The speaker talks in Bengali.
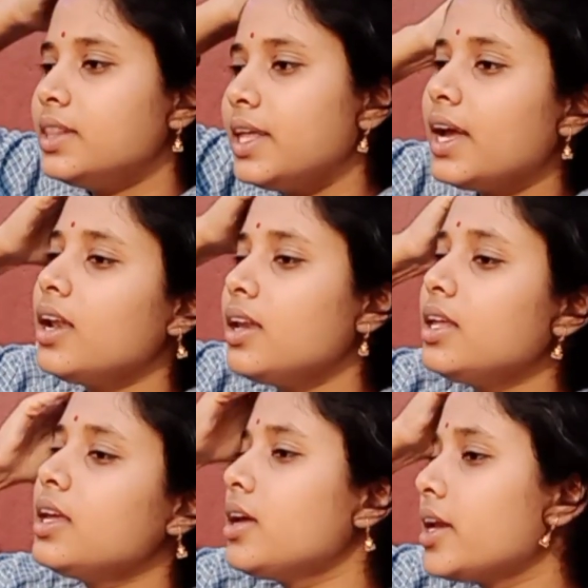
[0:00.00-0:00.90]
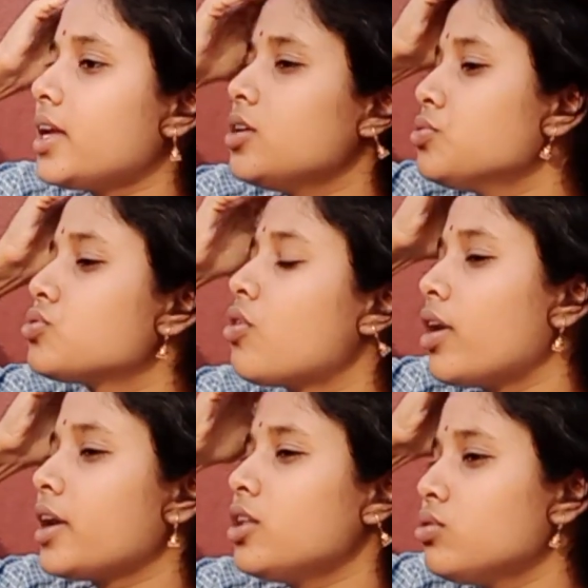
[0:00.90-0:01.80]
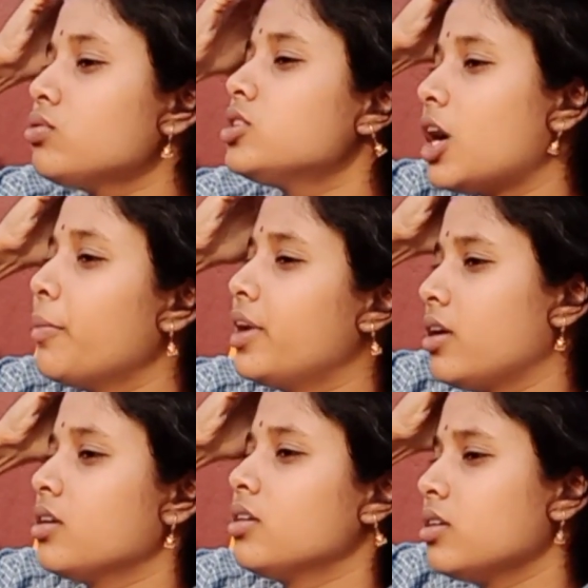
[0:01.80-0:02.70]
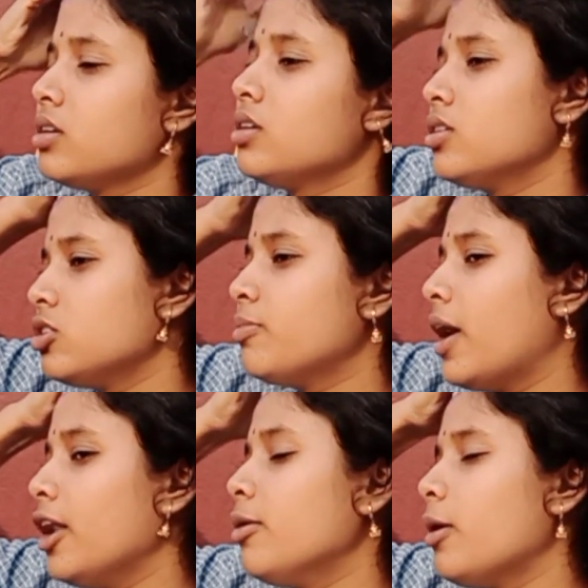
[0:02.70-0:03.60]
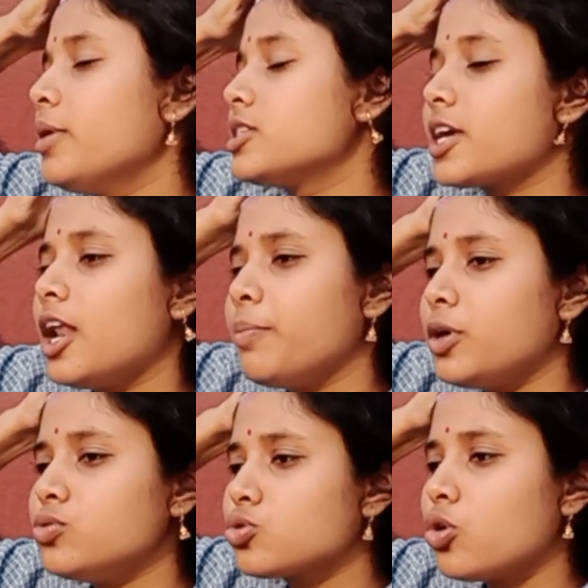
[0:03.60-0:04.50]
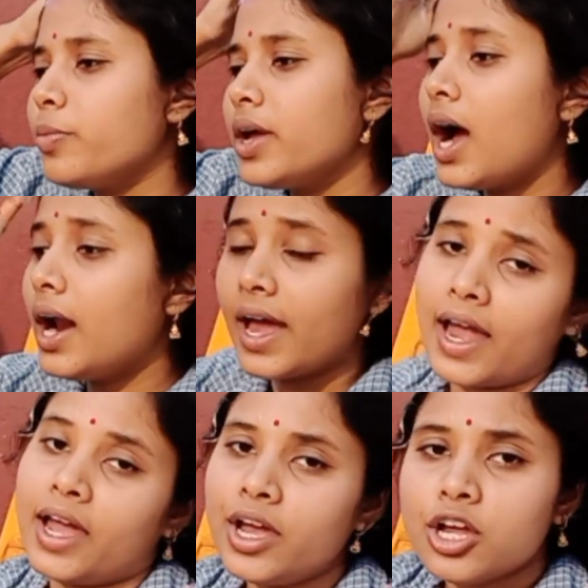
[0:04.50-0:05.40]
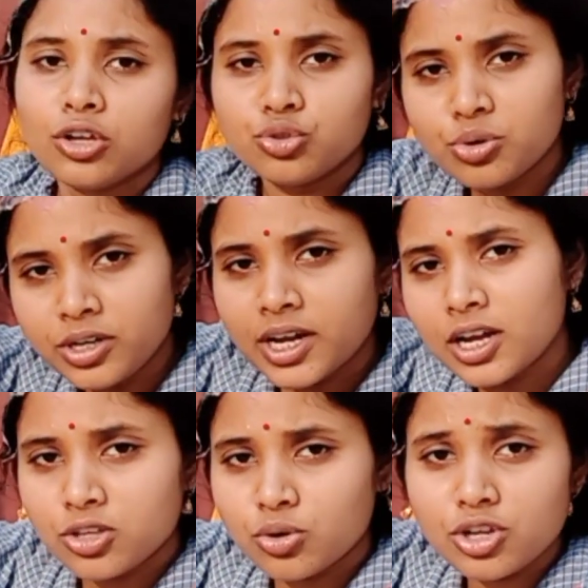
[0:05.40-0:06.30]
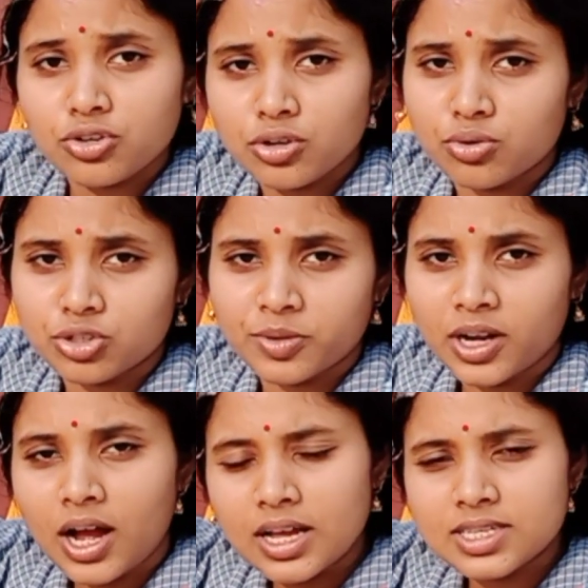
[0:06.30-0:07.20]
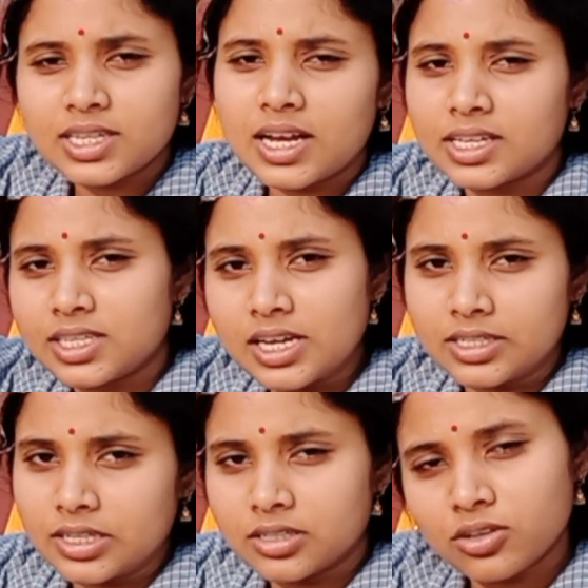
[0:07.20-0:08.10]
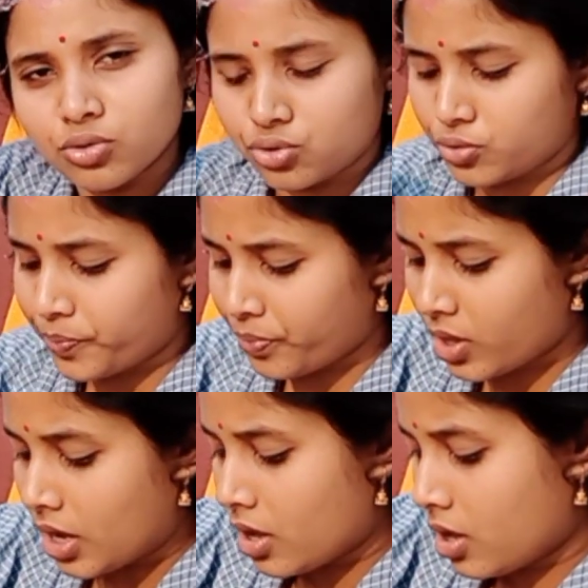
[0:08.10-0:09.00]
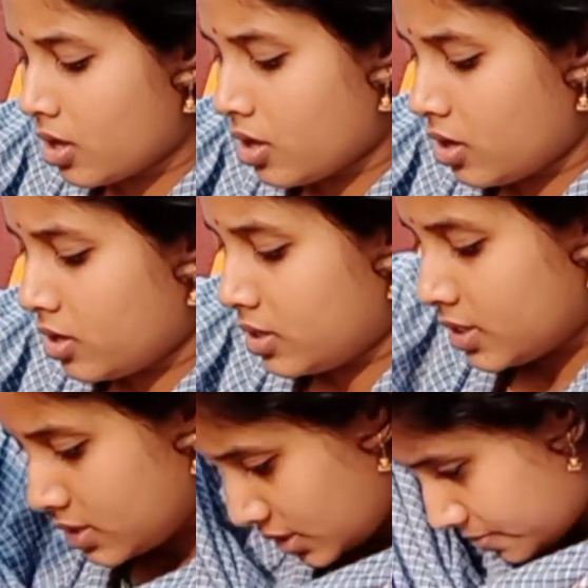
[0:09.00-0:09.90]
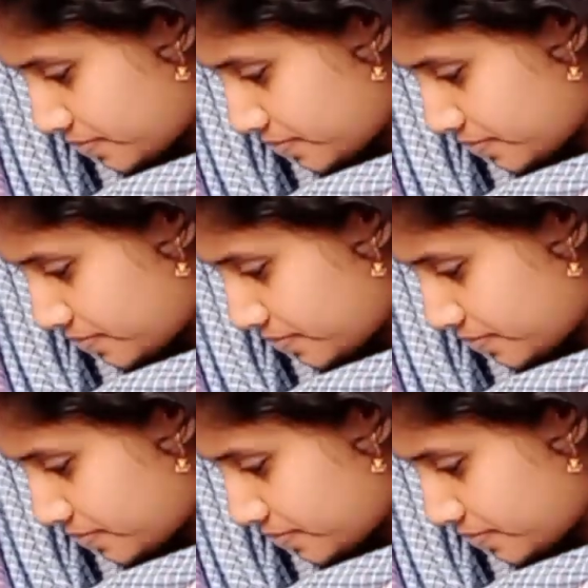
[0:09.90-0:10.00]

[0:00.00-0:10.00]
তেল নিয়ে এটা ইউজ করা কিন্তু যাবে না তো ভালোভাবে স্ক্যাল্পে ইউজ করবে আর হ্যাঁ চুলটা জোরে জোরে ঘষবে না আস্তে আস্তে আস্তে আস্তে ঘষো ঠিক আছে